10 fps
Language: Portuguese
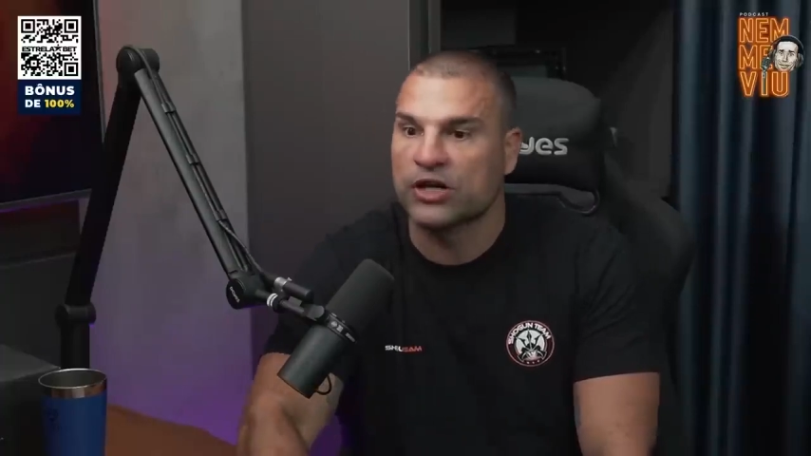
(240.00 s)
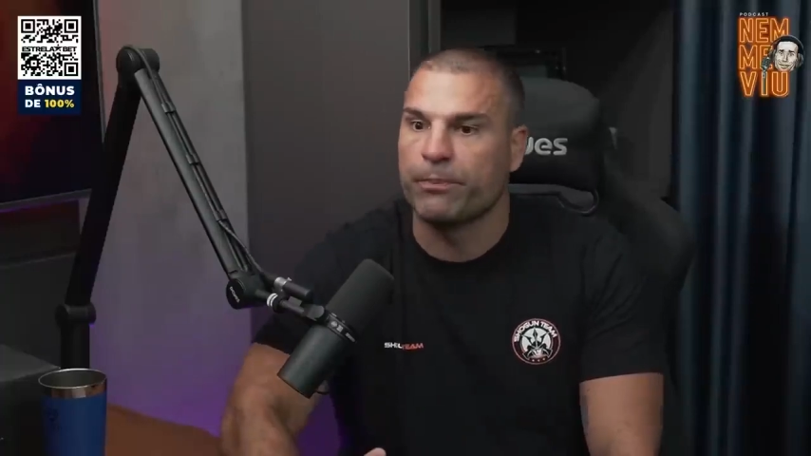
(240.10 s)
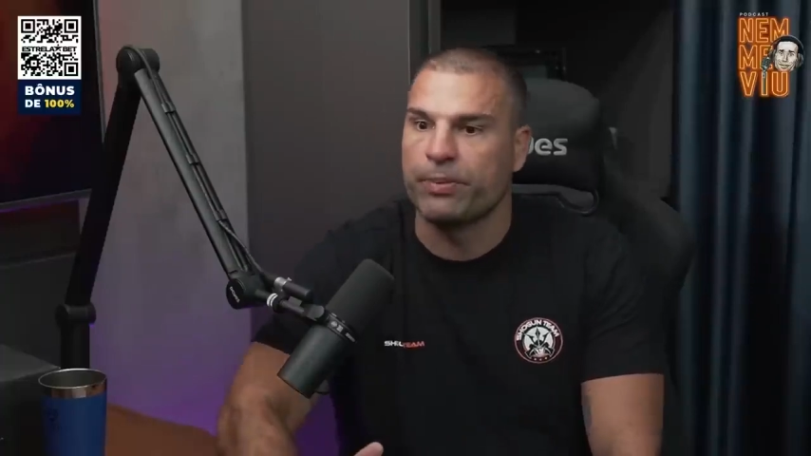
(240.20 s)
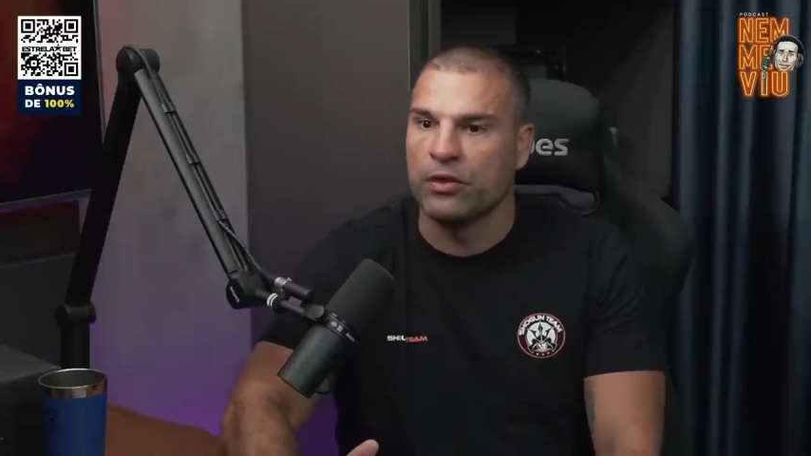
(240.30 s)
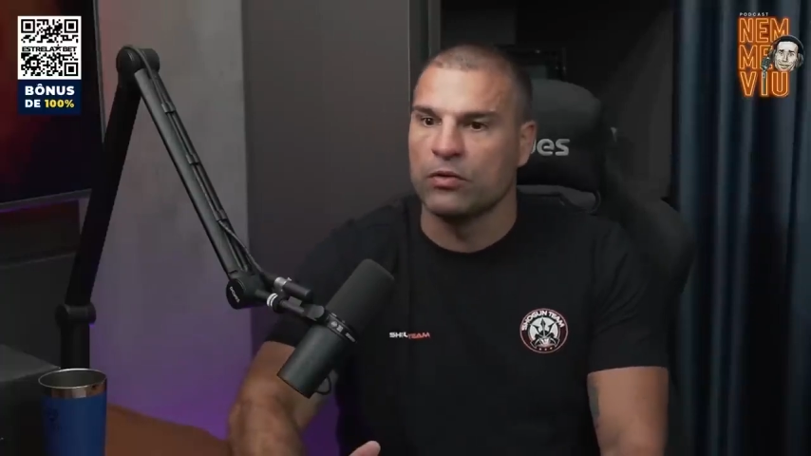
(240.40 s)

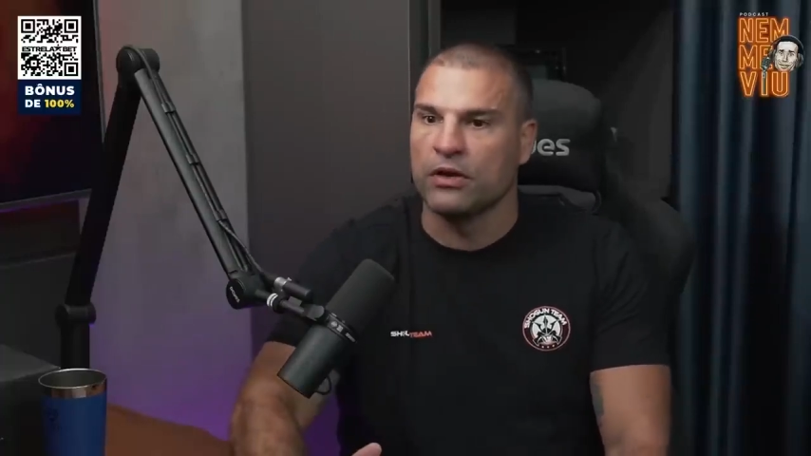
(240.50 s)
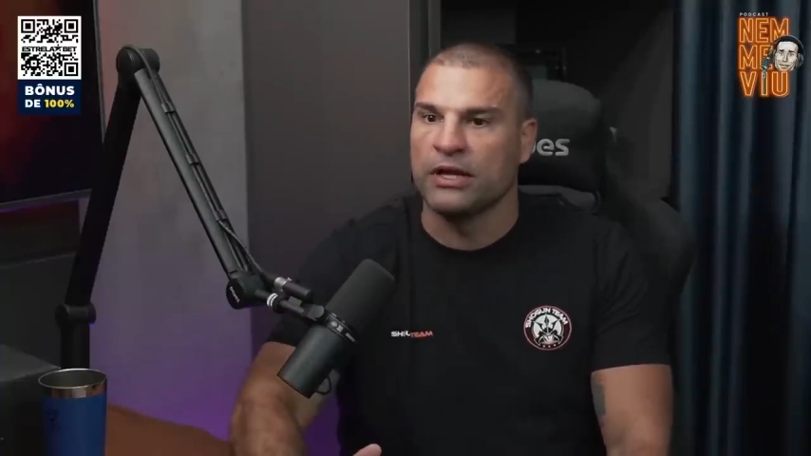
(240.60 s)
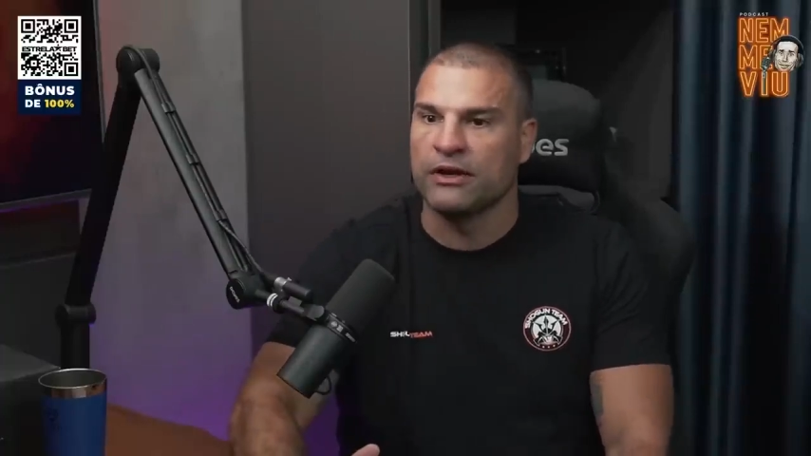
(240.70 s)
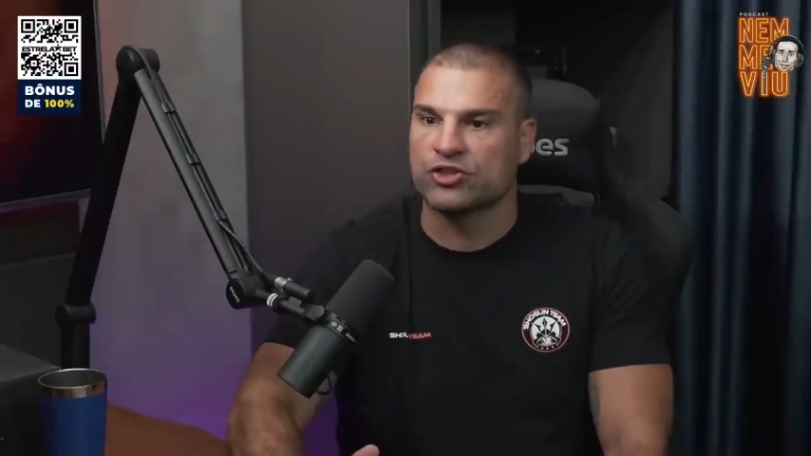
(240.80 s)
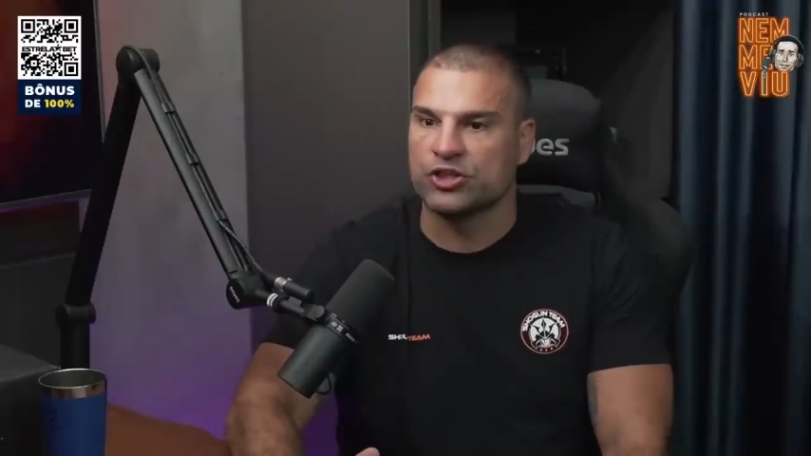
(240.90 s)
Japão,
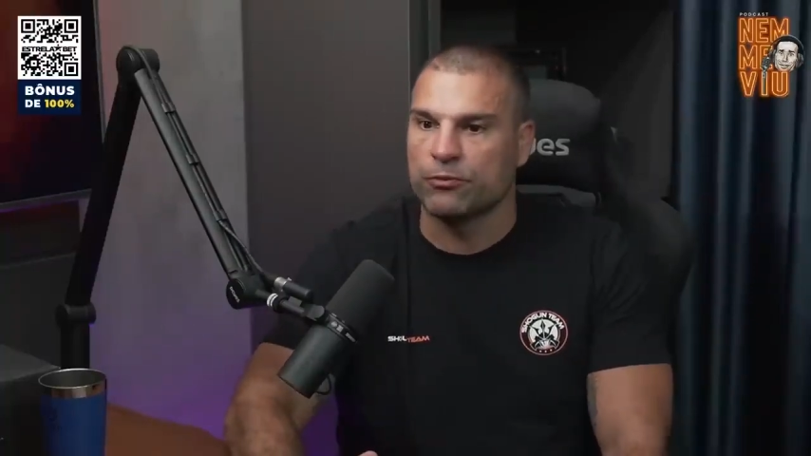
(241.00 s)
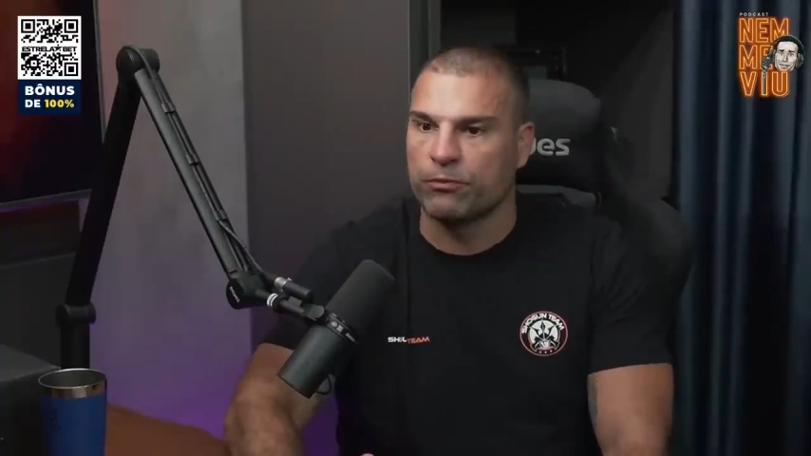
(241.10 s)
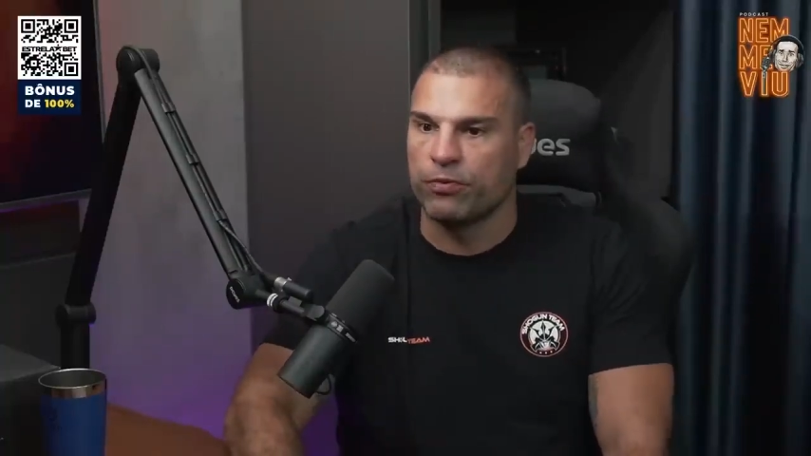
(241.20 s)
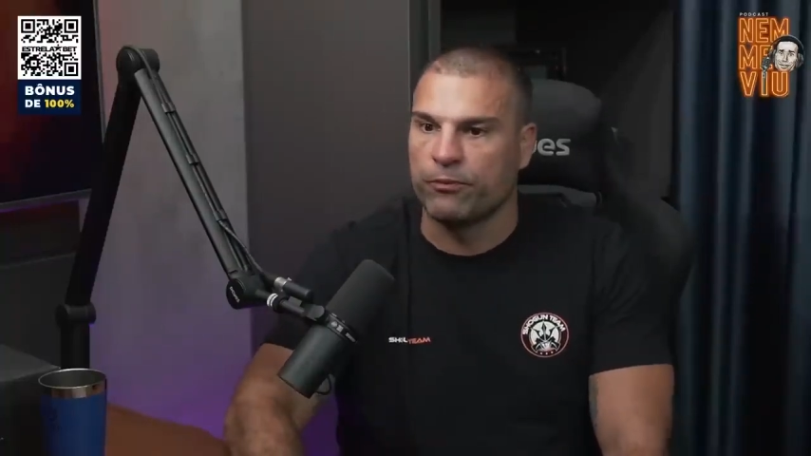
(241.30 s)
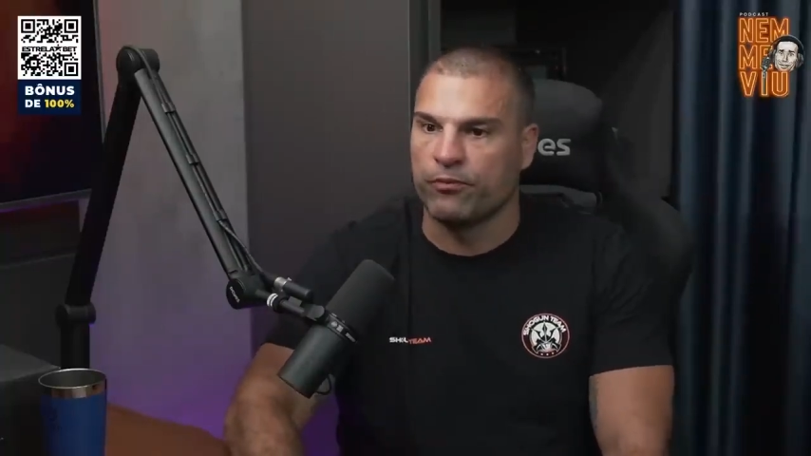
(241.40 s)
ele subiu
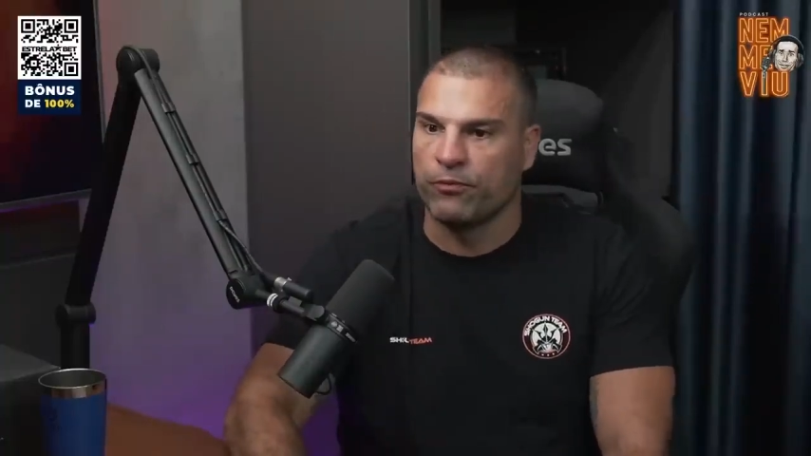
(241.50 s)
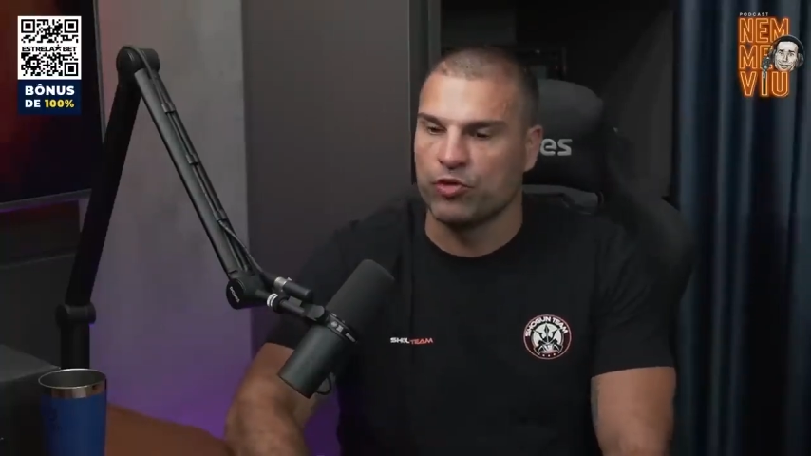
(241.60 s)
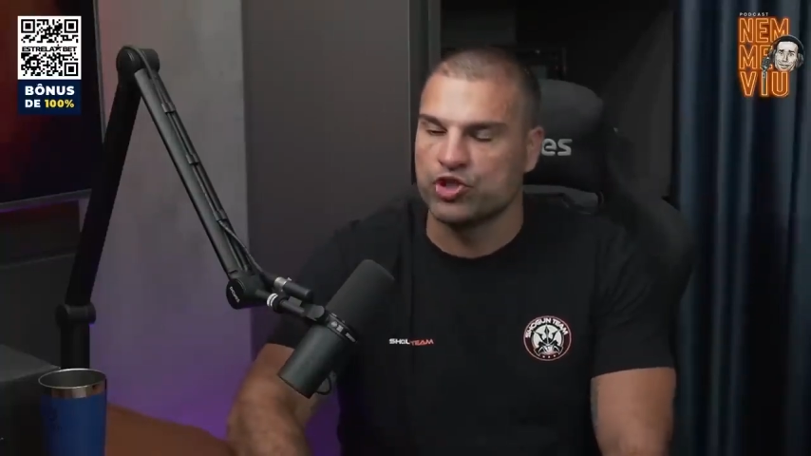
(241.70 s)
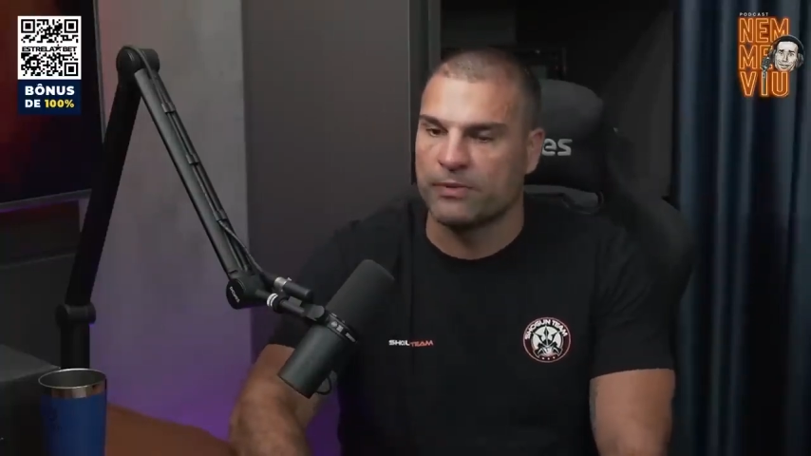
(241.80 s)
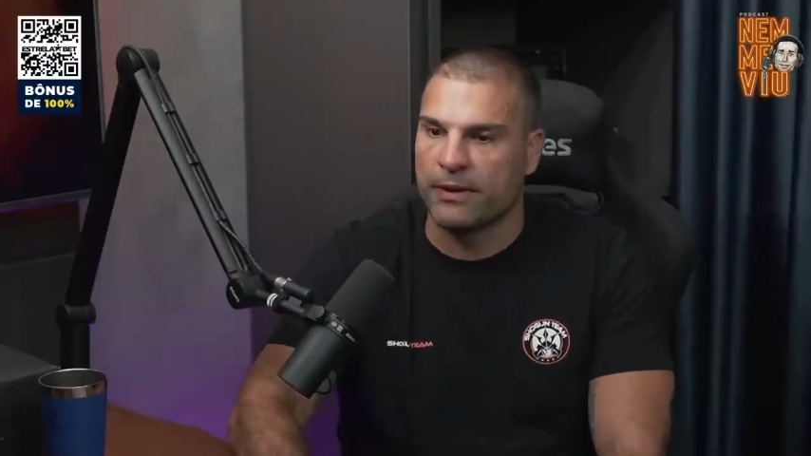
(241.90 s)
pro
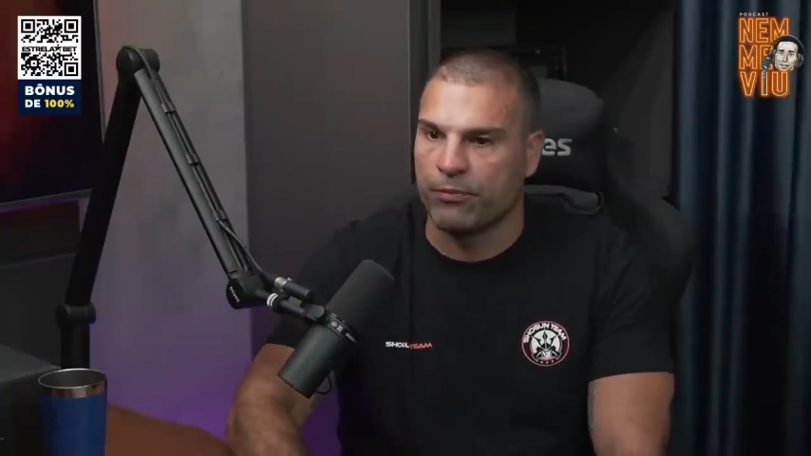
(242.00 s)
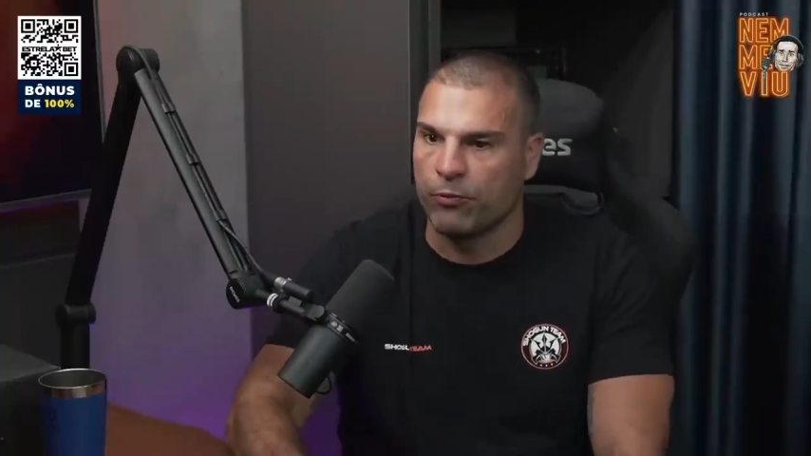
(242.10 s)
Rodimar.